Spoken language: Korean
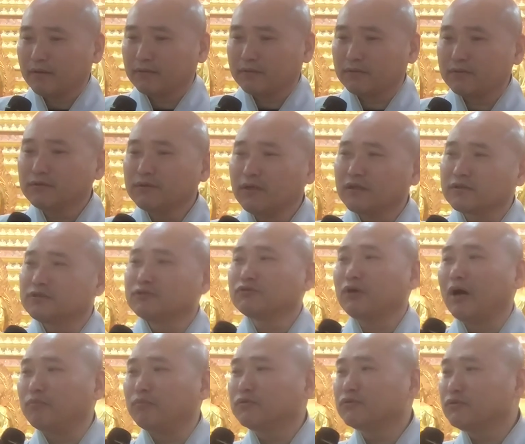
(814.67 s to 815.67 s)
그러나 그
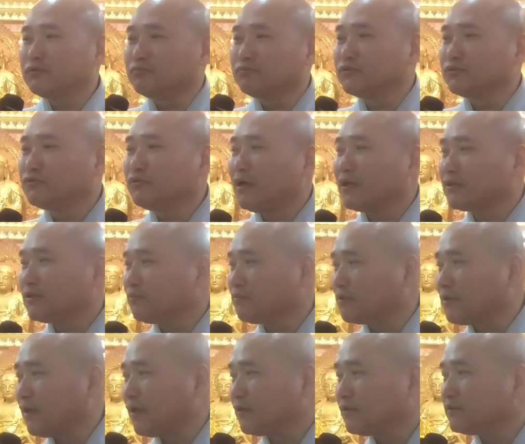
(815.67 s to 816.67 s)
과보를
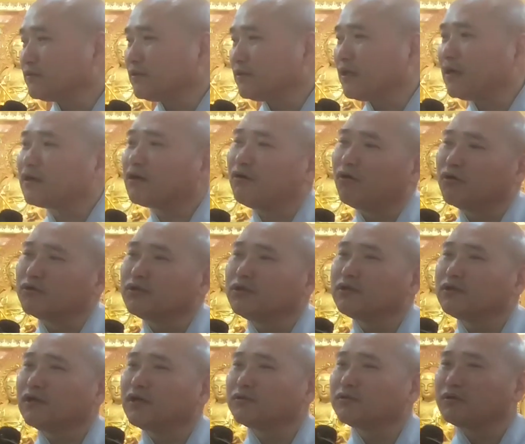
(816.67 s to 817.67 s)
무서워하기보다는 내가
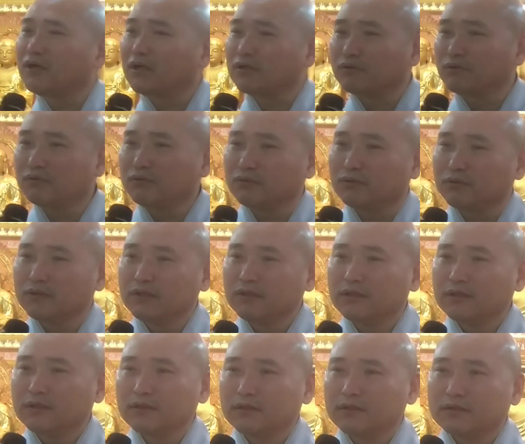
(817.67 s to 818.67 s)
어디 가더라도
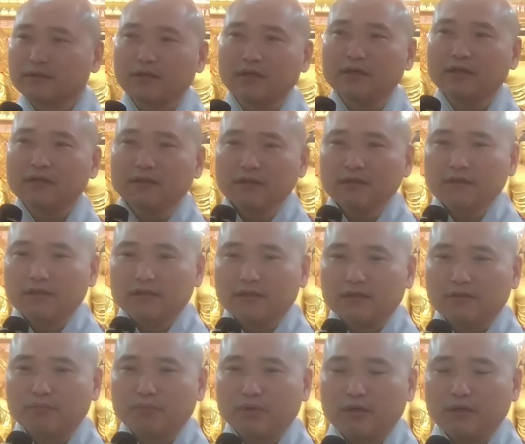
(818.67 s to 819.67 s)
내
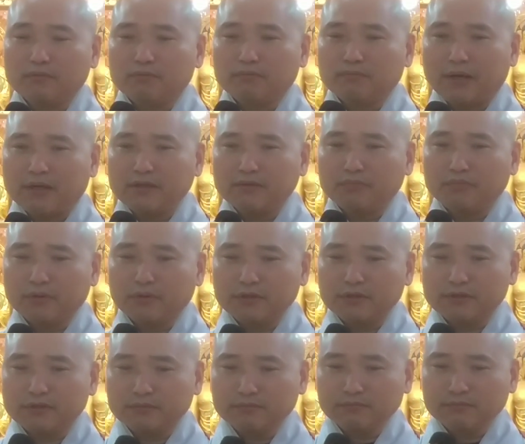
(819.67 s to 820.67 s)
예, 벌,
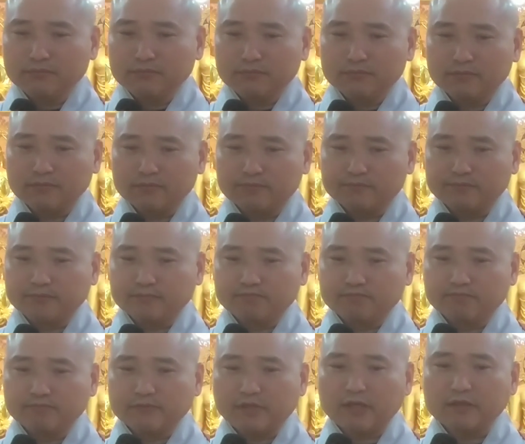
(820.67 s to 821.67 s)
발버리심,
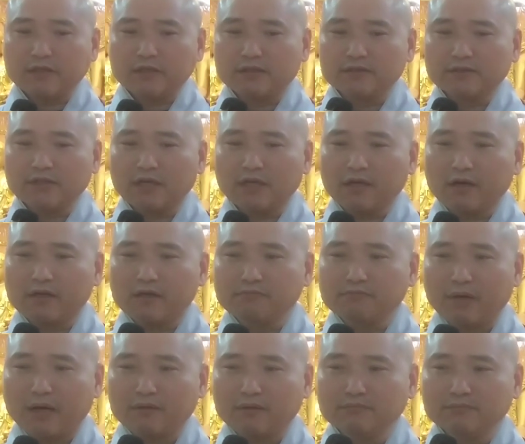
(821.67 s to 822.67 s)
음, 대상을 사랑하는
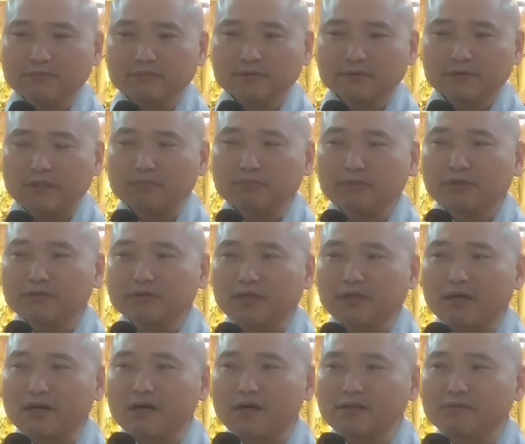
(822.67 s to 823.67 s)
마음, 생명을
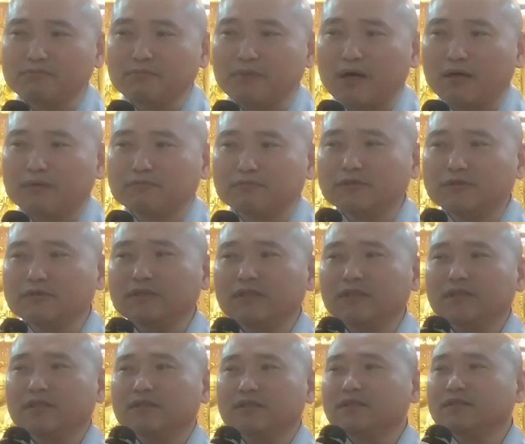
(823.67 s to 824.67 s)
사랑하는 마음을
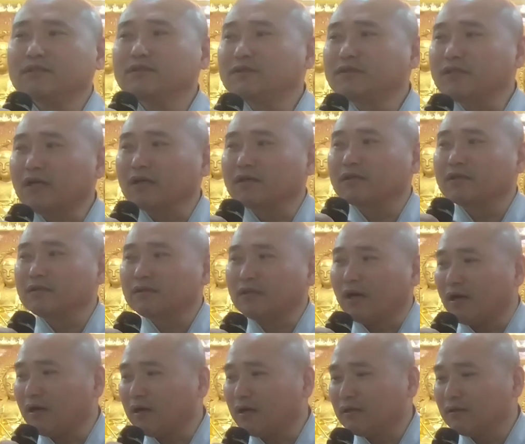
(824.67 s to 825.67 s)
잃지
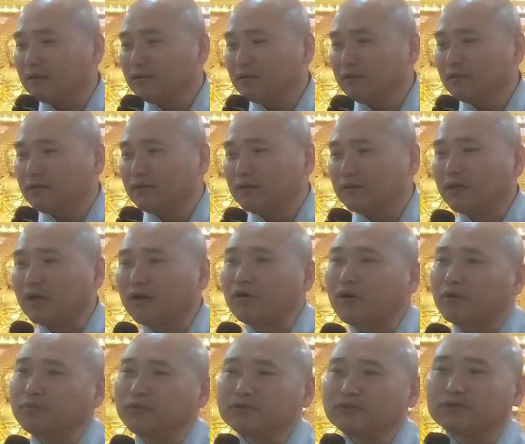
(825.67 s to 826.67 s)
않겠다. 라고 하면